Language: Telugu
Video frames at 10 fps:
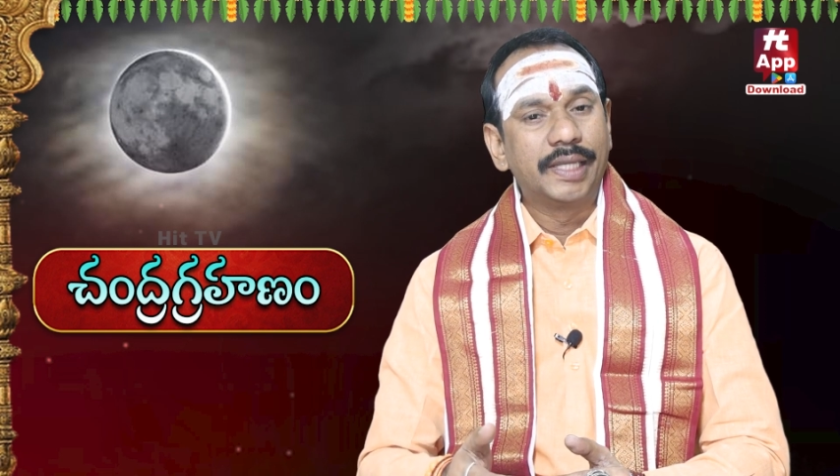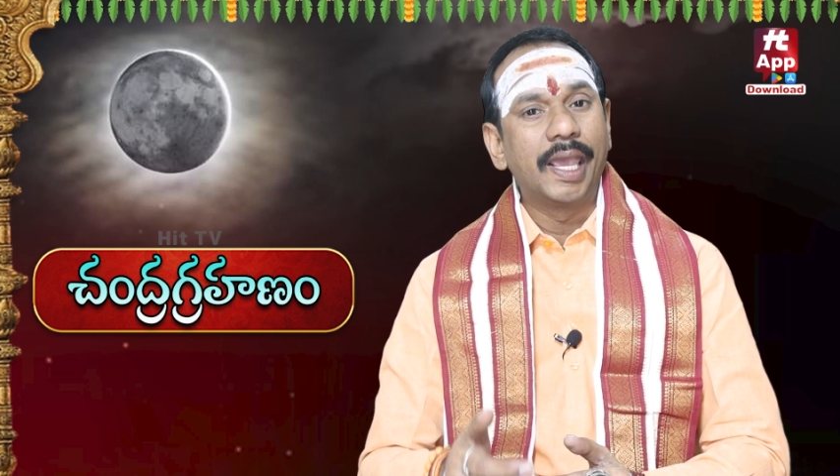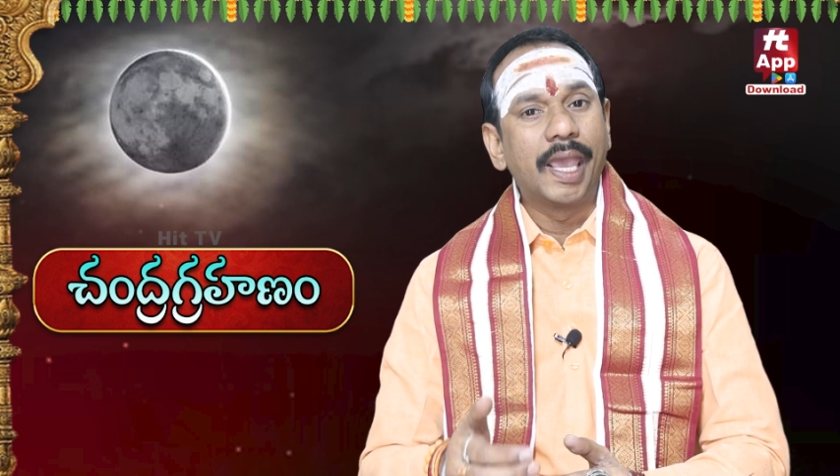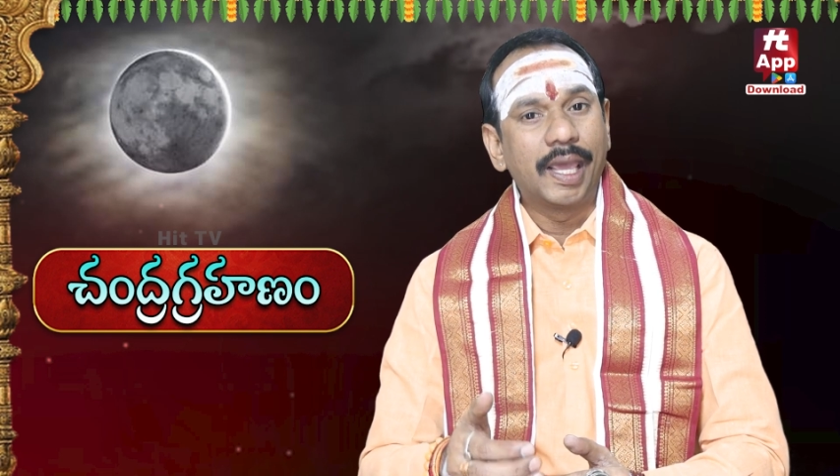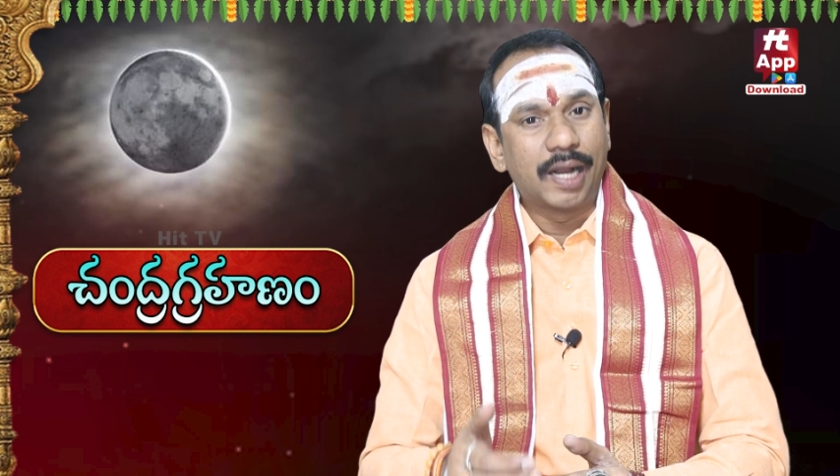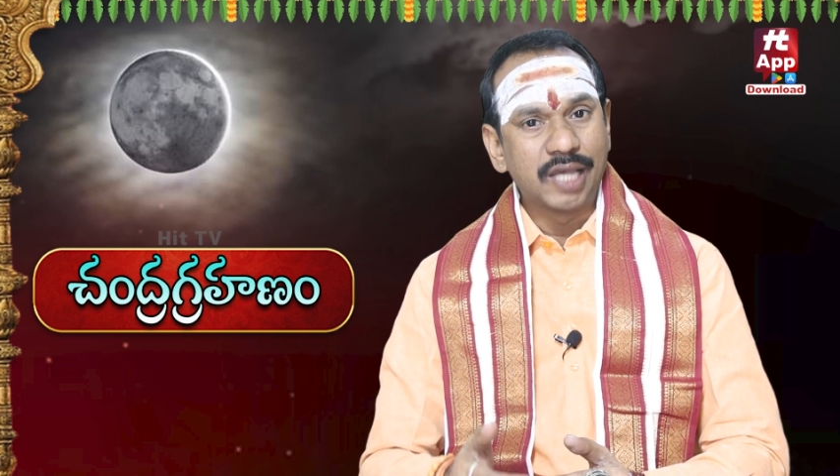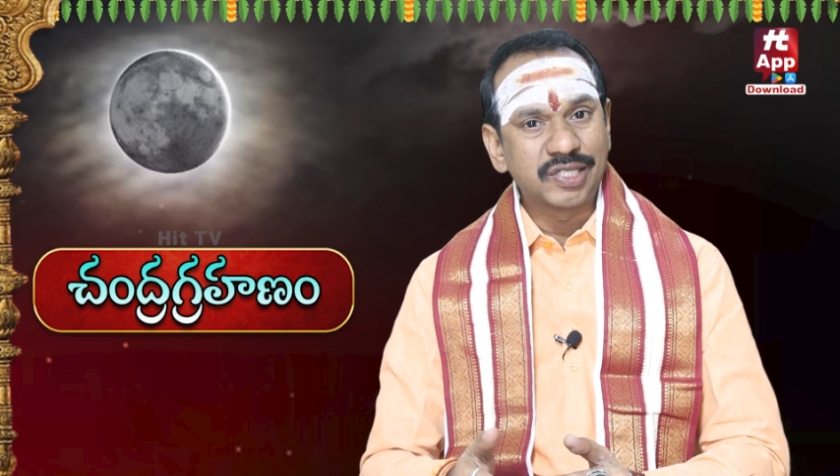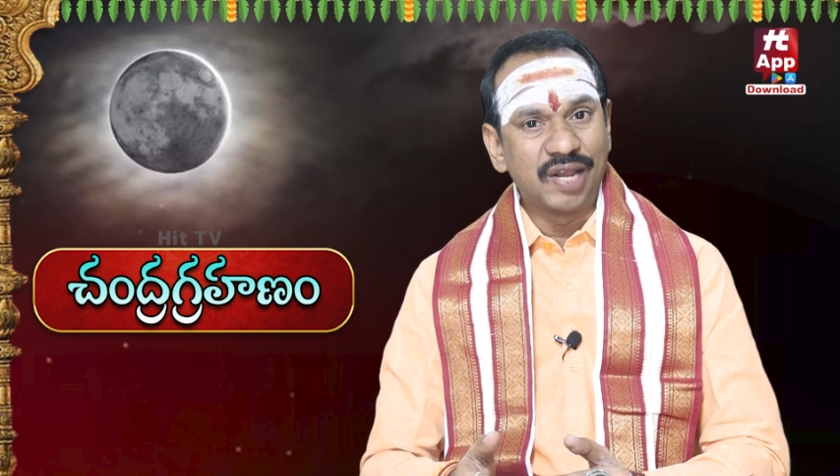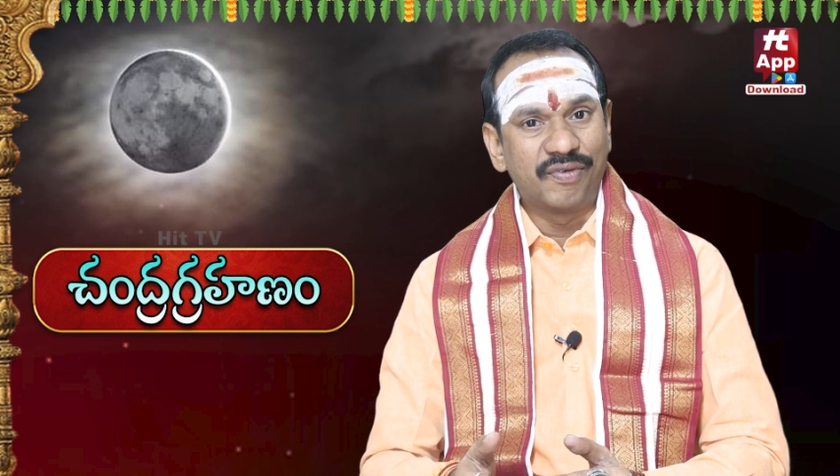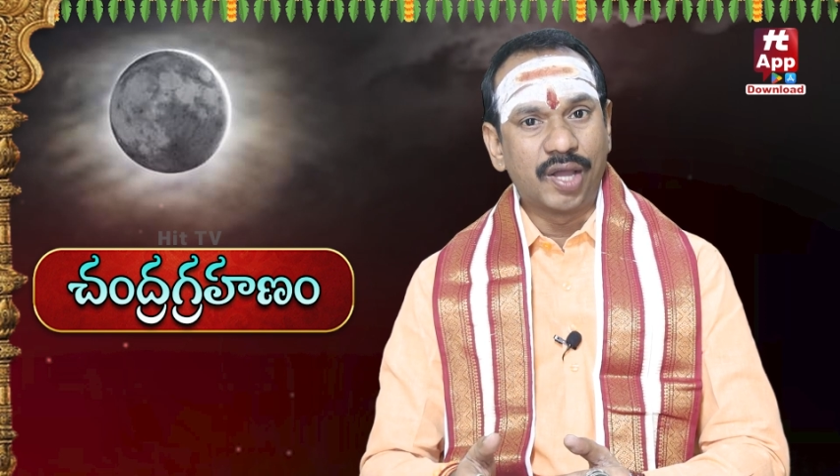ఏ ఏ
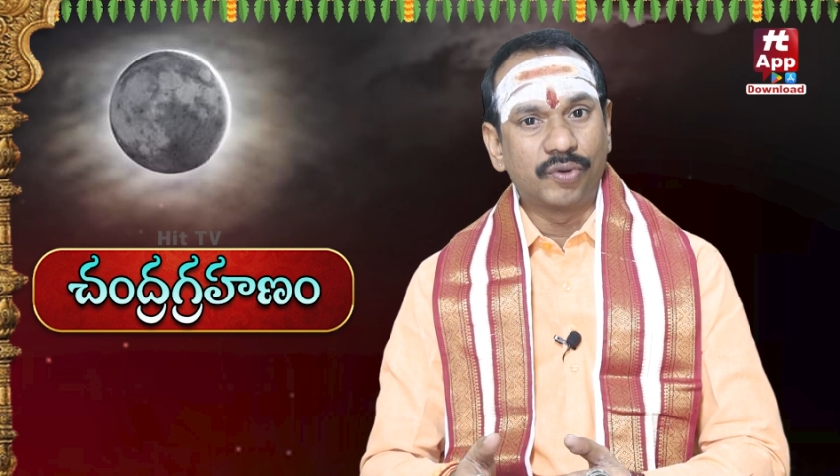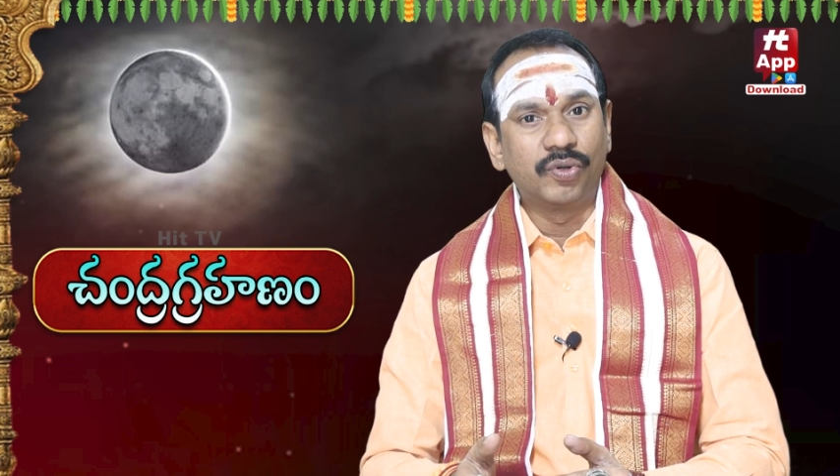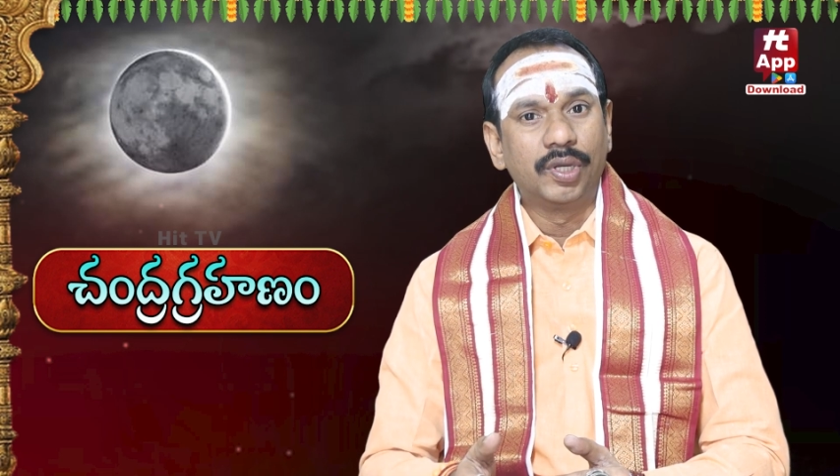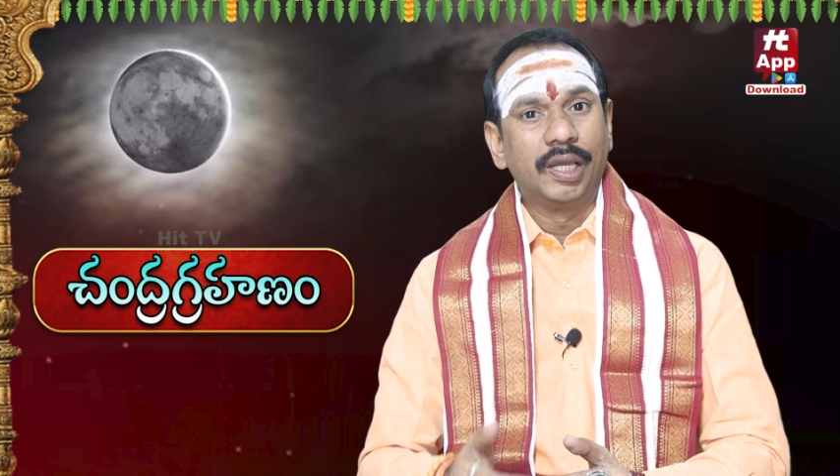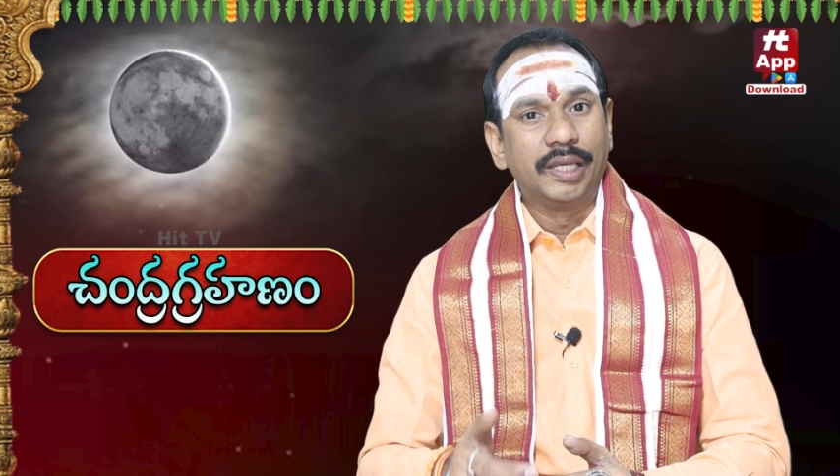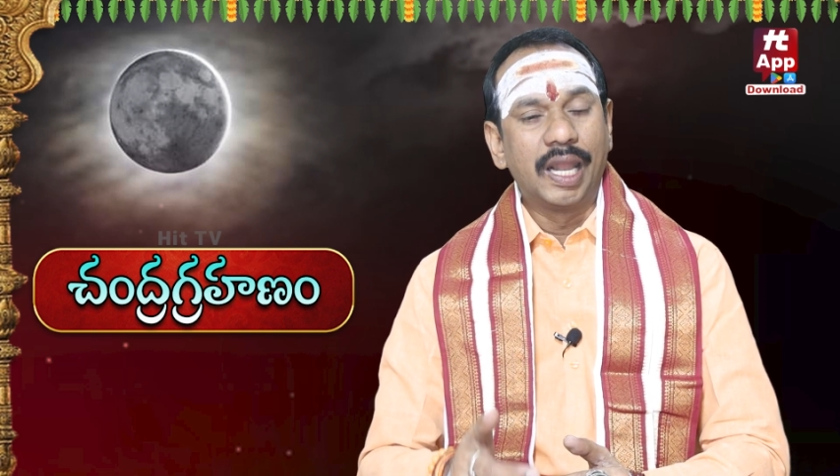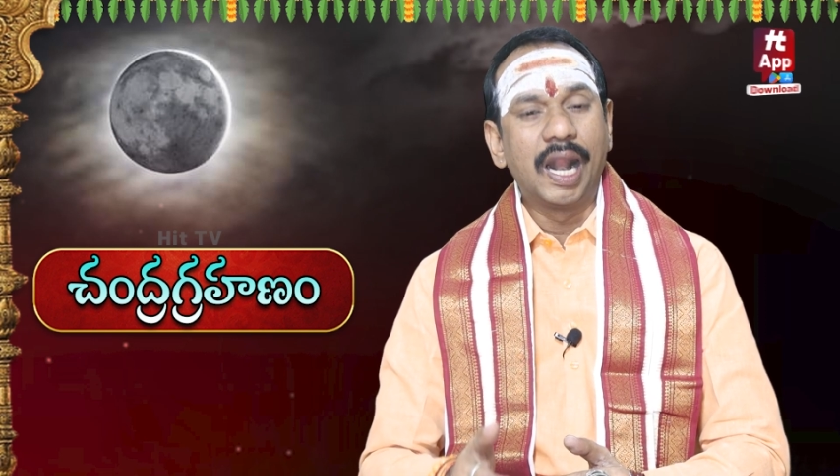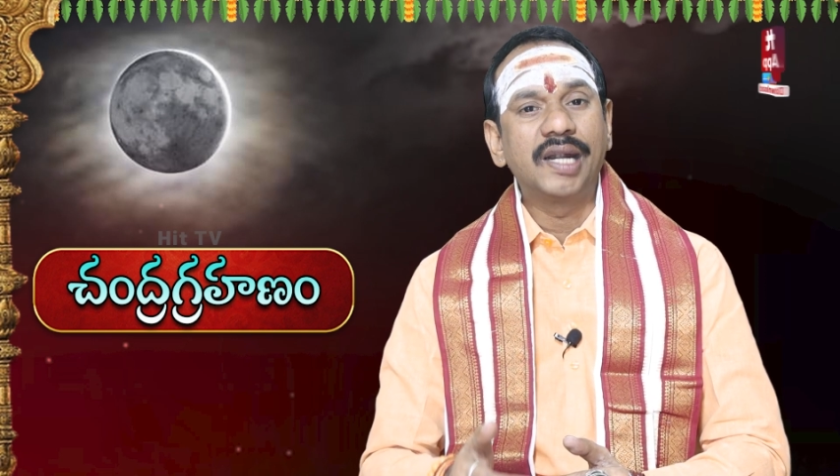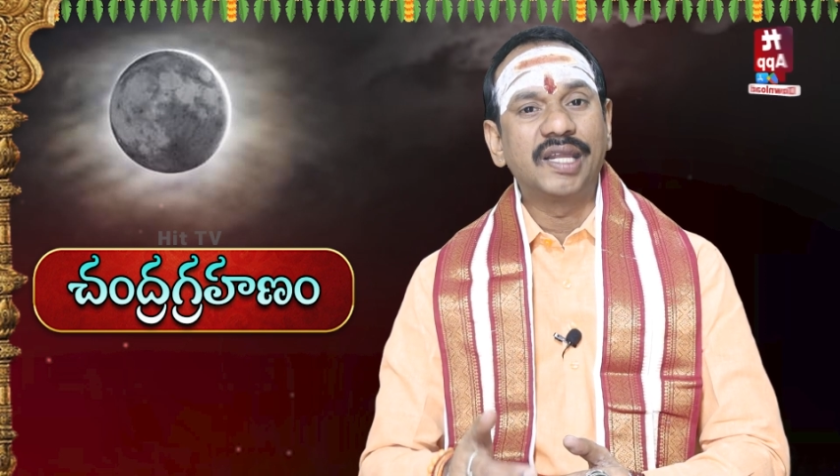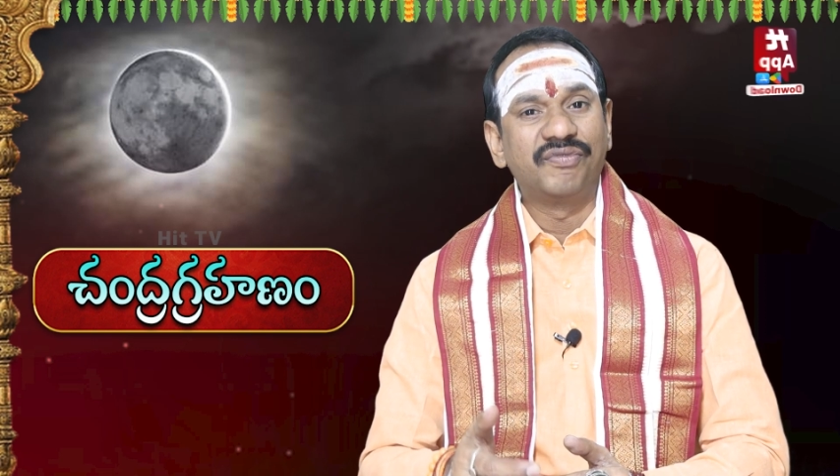రాశుల వారు
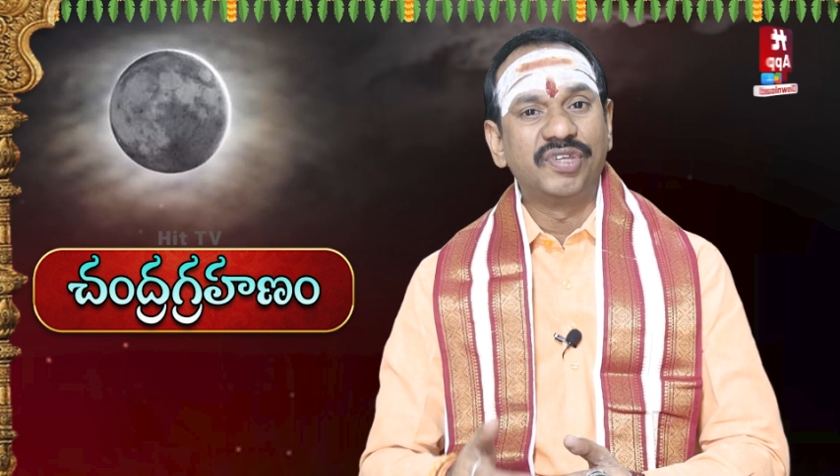ఎలాంటి